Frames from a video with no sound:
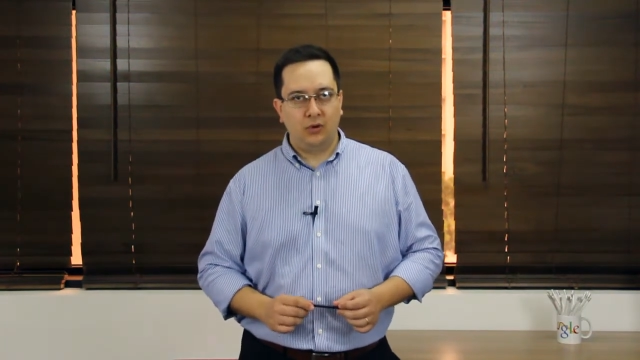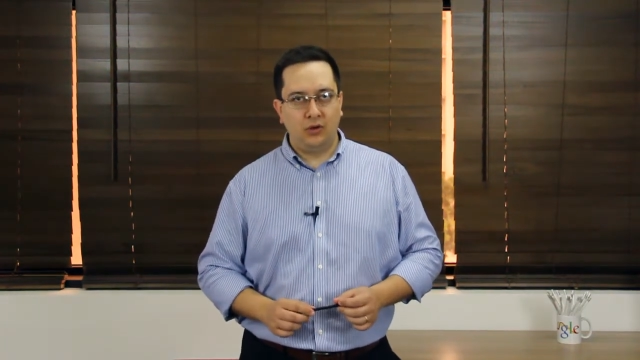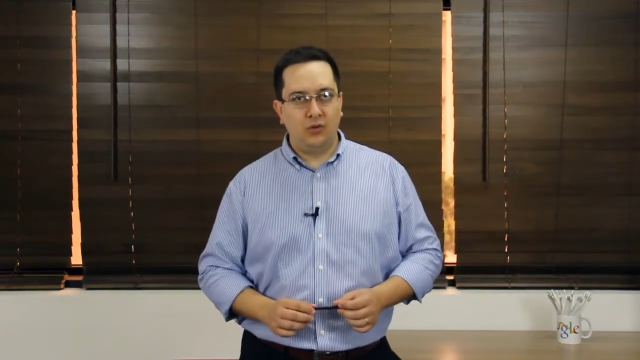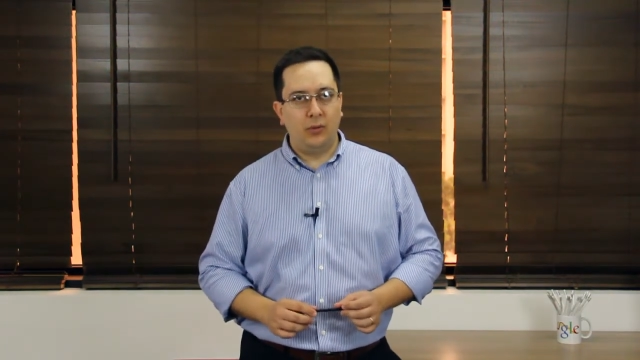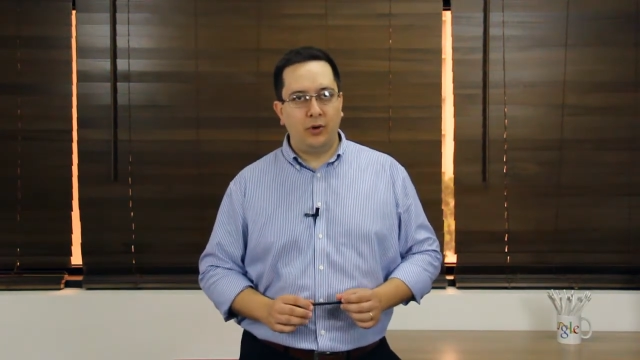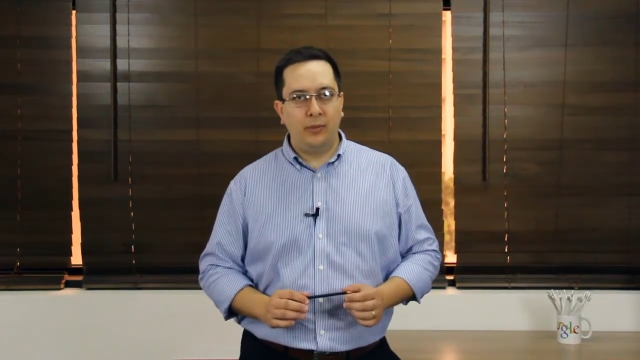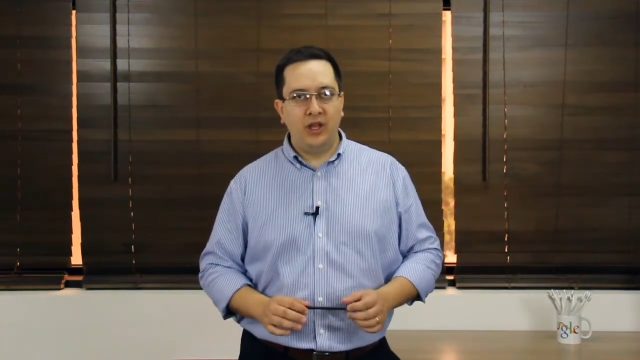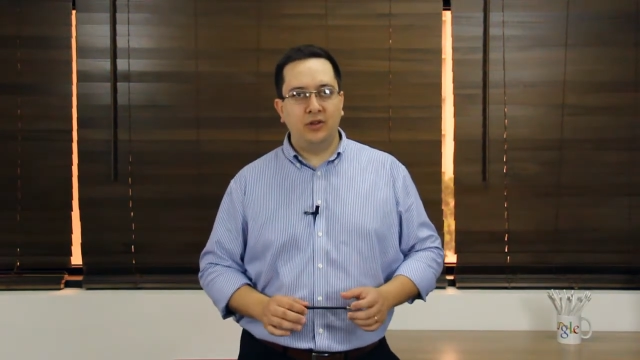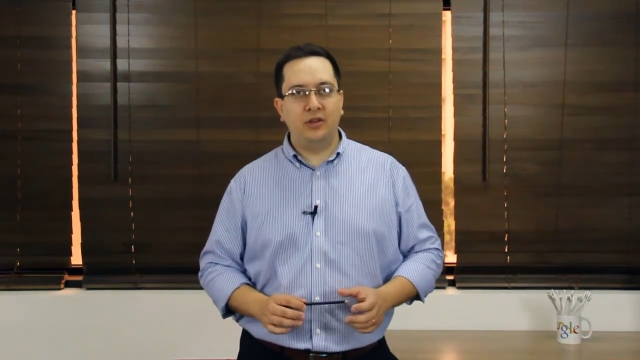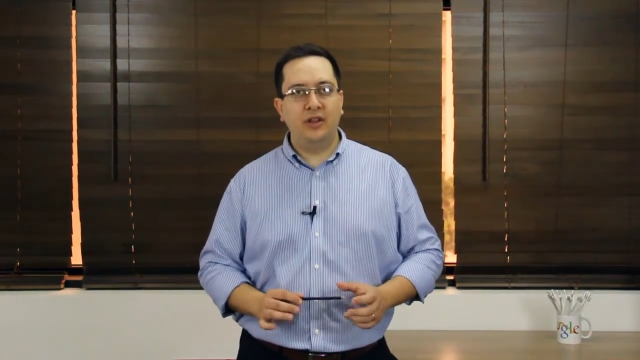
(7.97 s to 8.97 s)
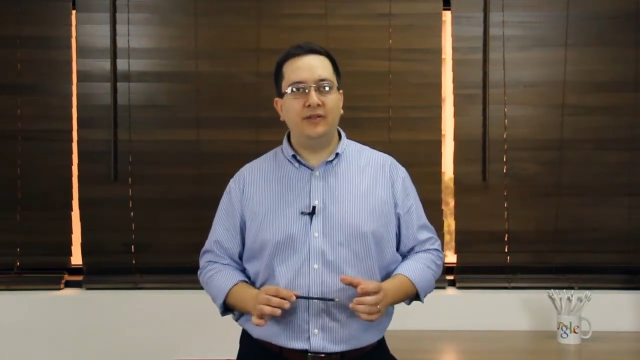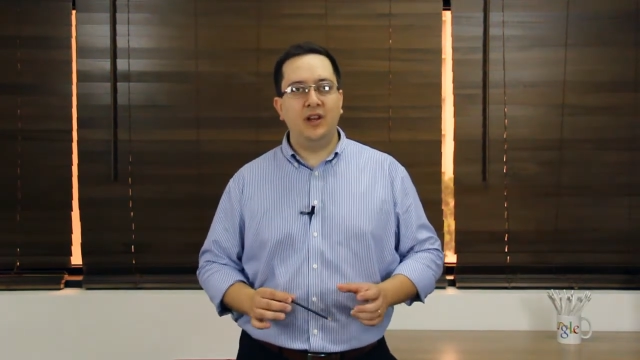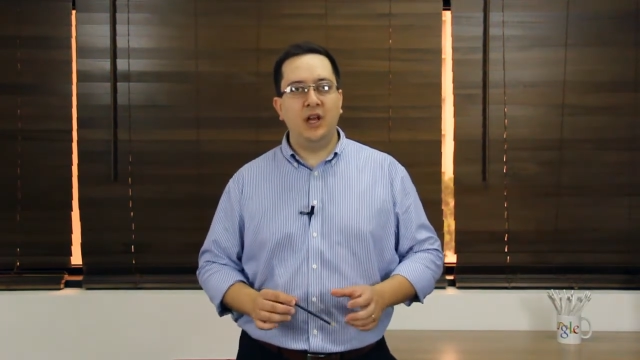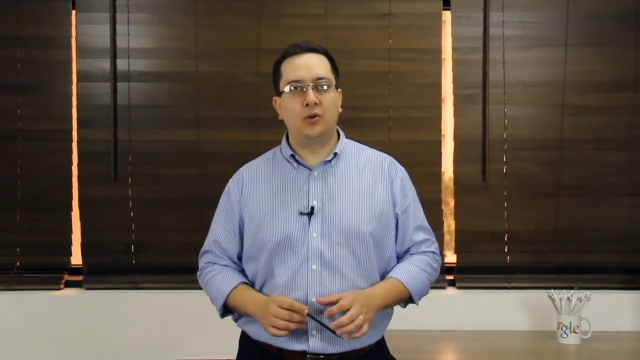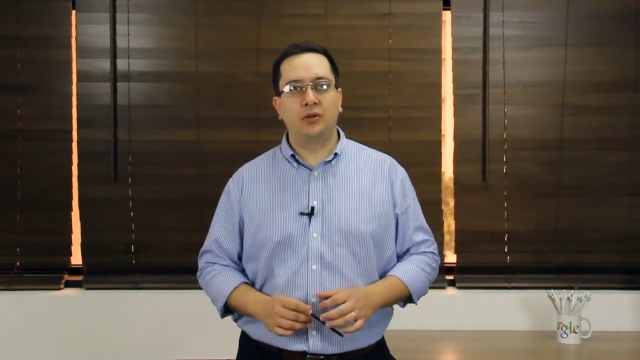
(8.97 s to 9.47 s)
Em qual momento eu
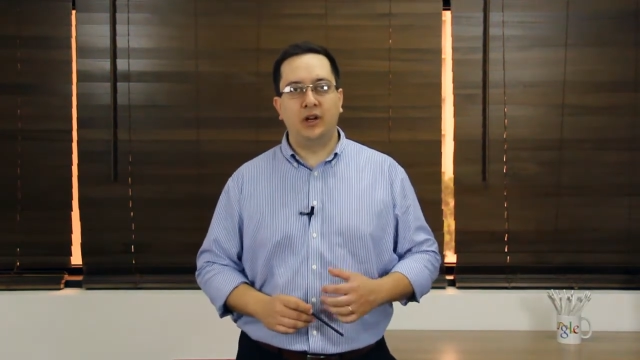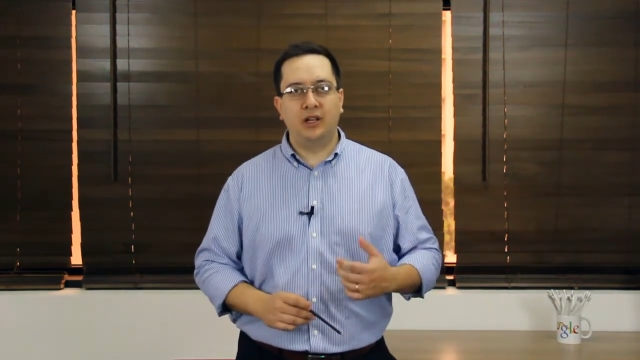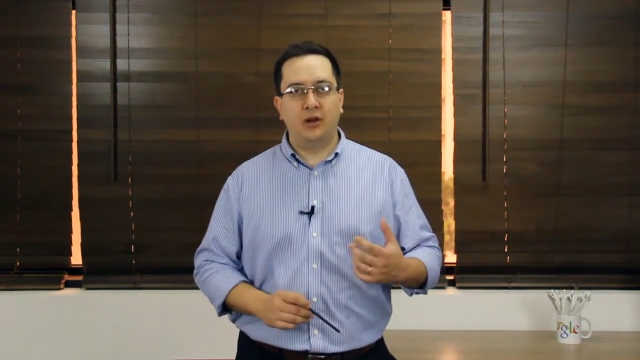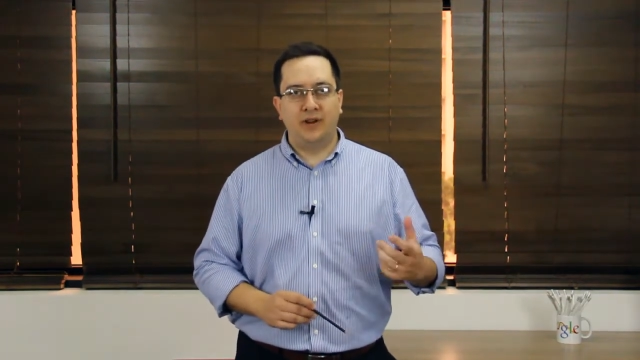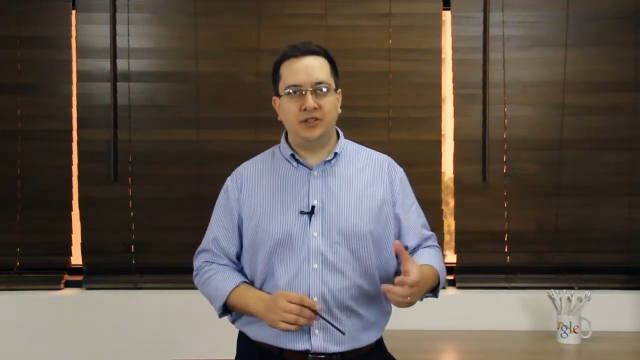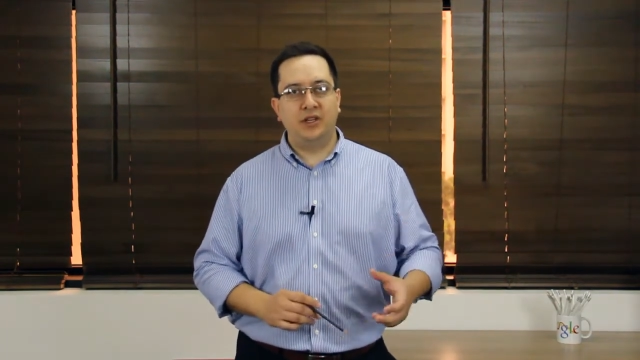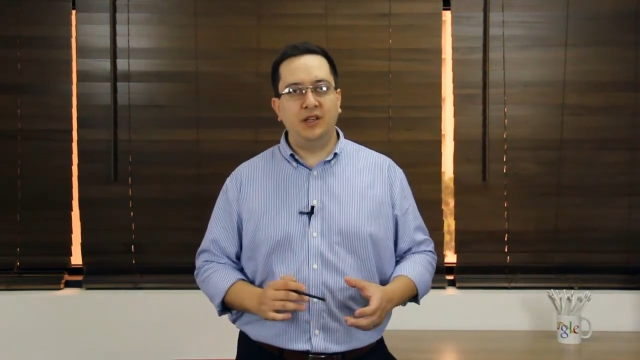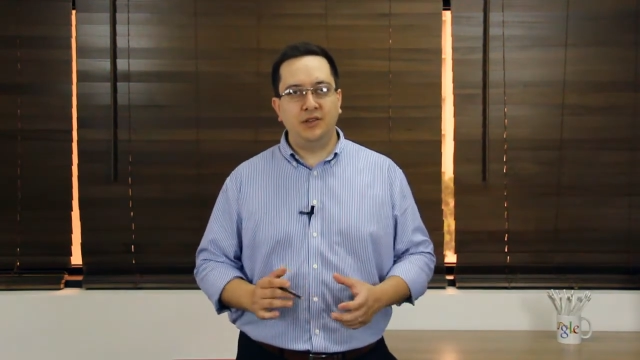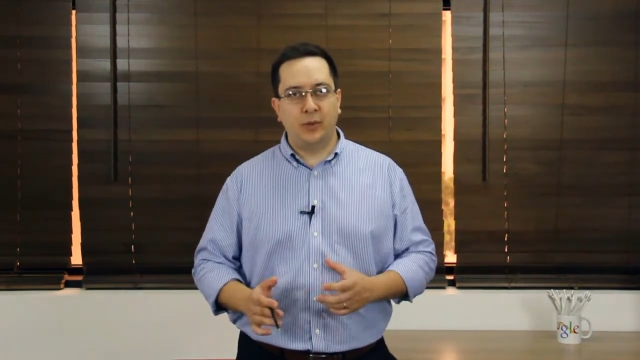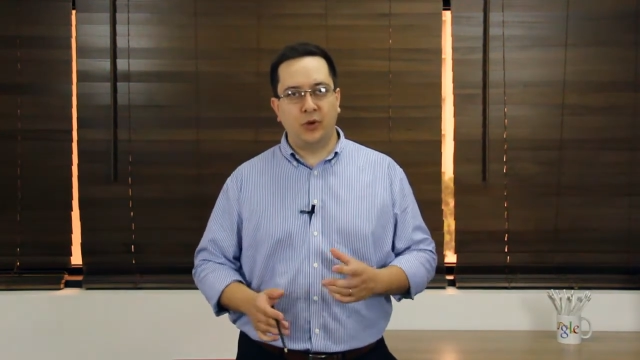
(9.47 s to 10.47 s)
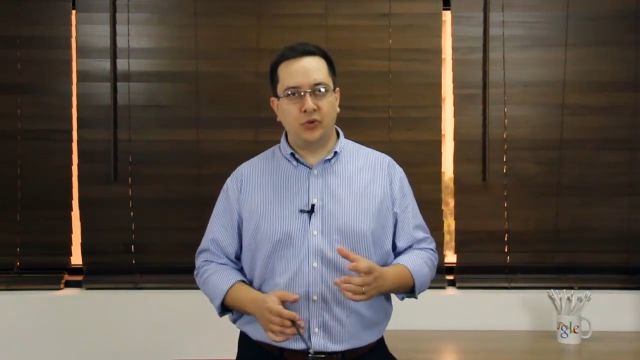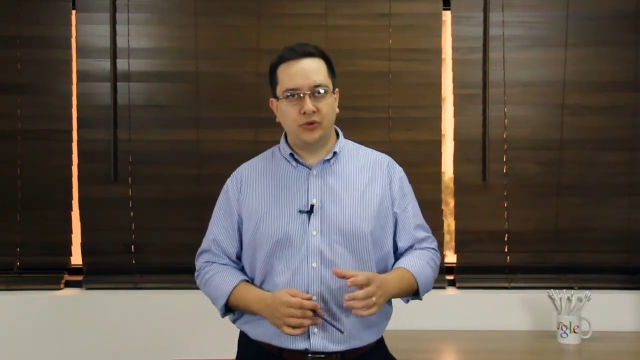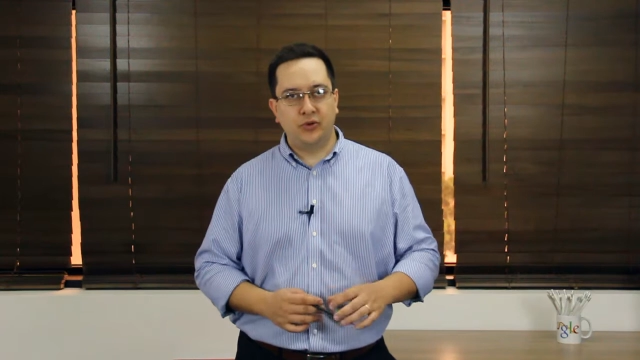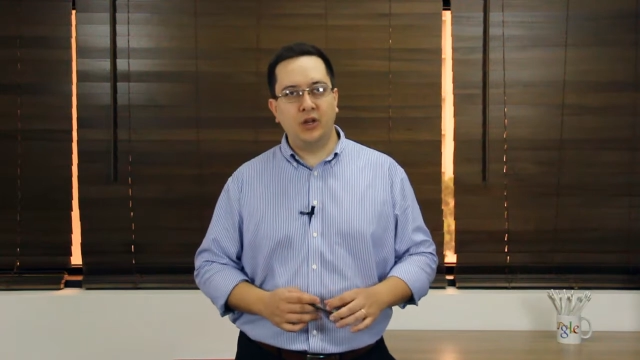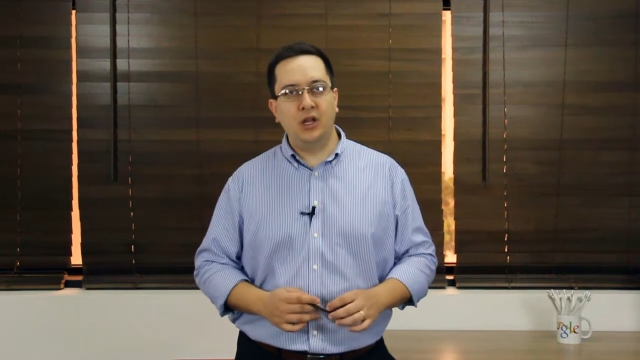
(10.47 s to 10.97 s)
deveria contratar uma agência, uma
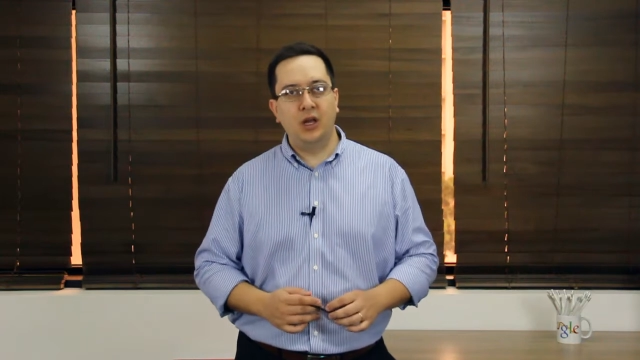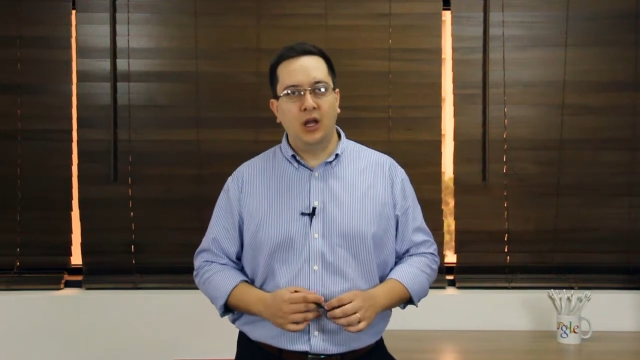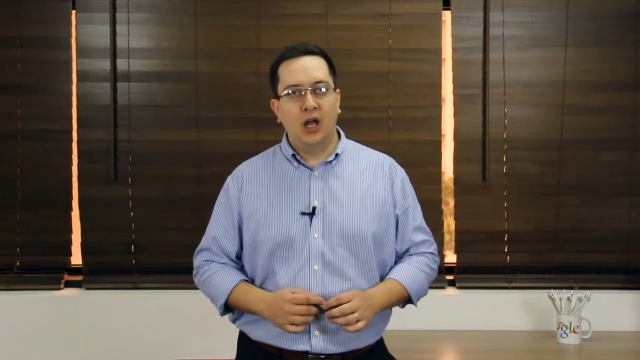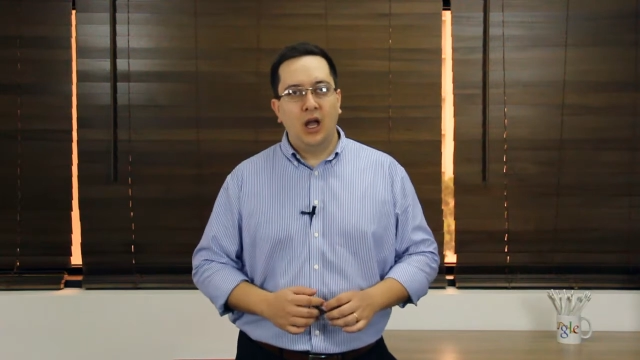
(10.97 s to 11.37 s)
consultoria,